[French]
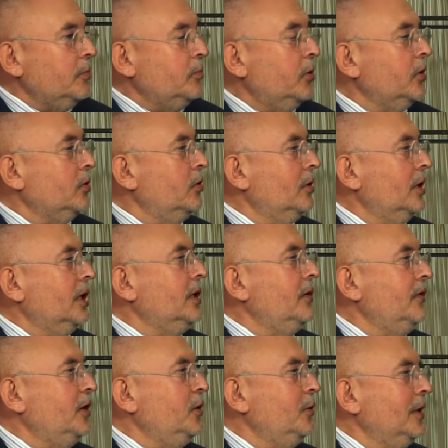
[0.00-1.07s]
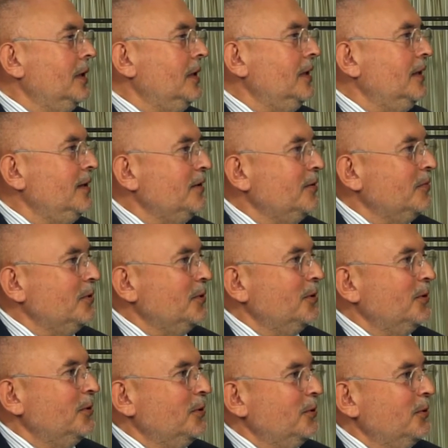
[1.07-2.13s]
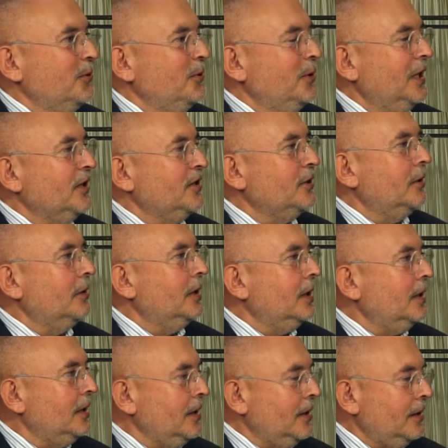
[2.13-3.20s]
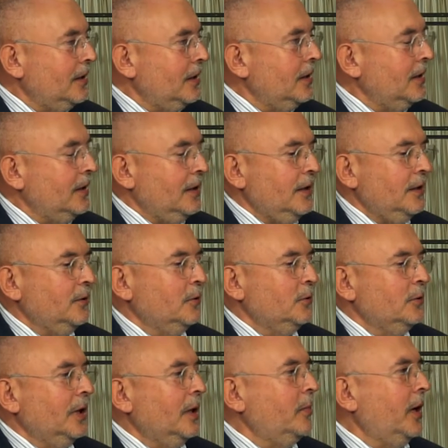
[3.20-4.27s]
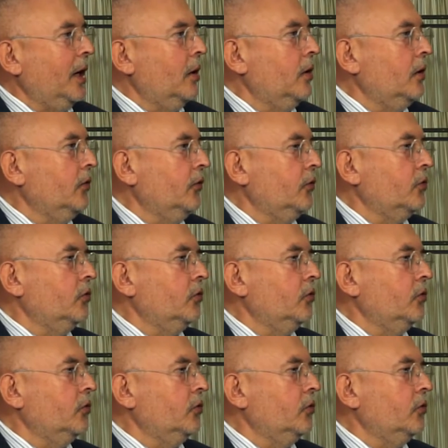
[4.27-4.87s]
à l'époque de l'individualisme, euh, de l'instantanéité, euh, de l'apparence,